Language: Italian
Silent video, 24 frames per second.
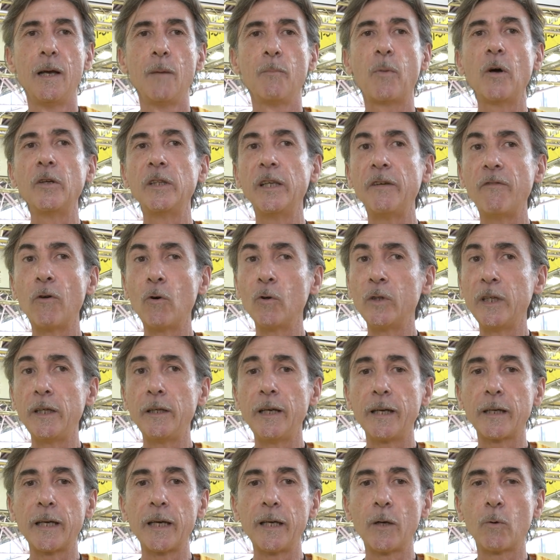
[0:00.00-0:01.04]
Poi devo
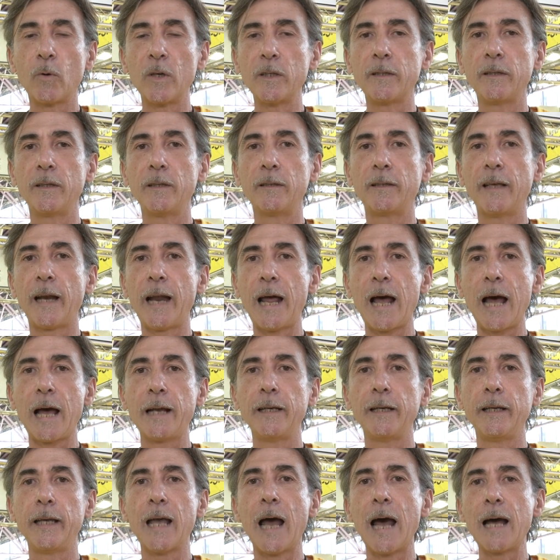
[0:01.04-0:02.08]
dire che in questi tre
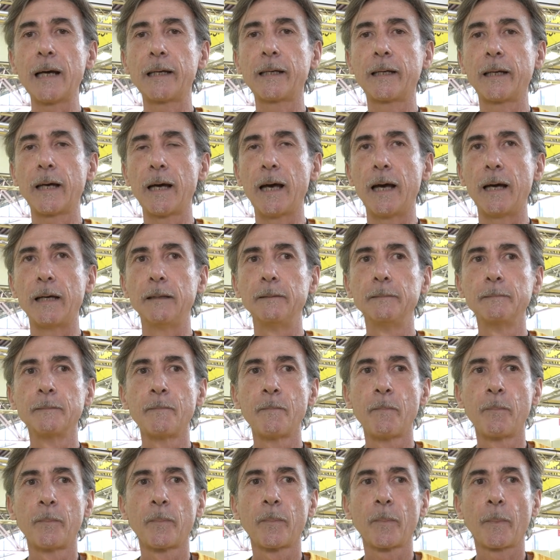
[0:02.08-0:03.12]
anni H
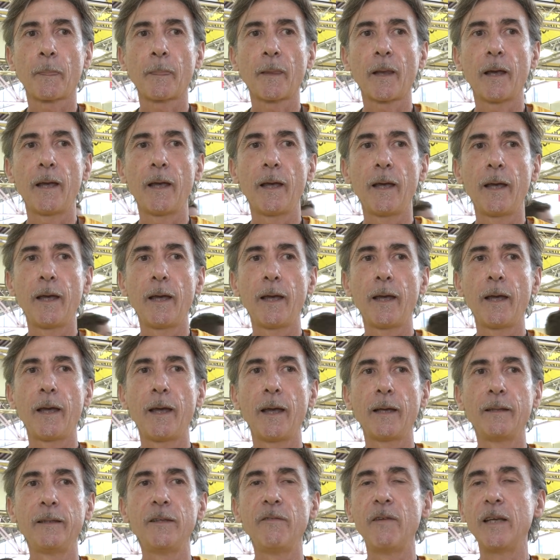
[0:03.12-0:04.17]

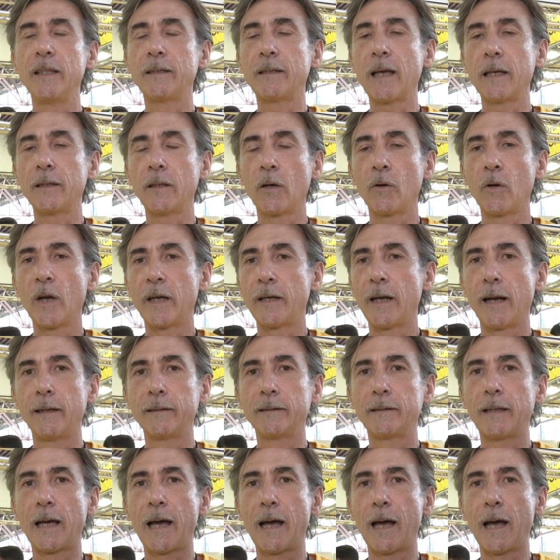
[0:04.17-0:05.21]
è diventata una
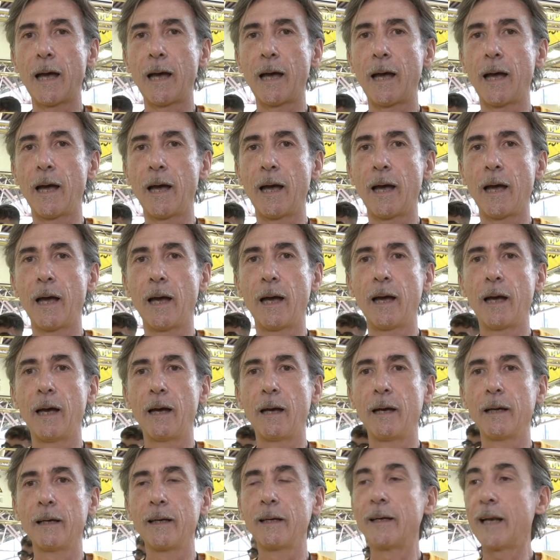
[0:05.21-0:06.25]

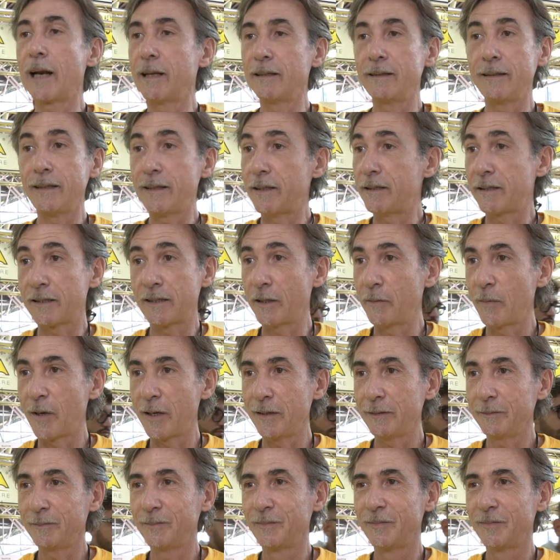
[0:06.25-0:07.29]
realtà grandissima,